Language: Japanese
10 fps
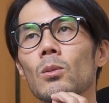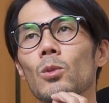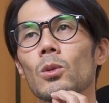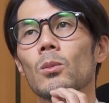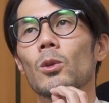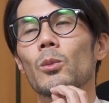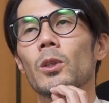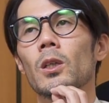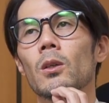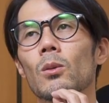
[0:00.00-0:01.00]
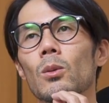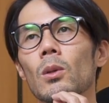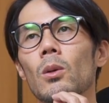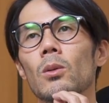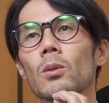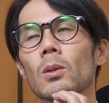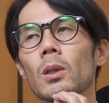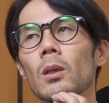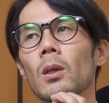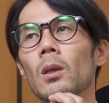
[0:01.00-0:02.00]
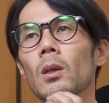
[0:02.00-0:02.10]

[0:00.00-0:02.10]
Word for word: 求められることが多いので、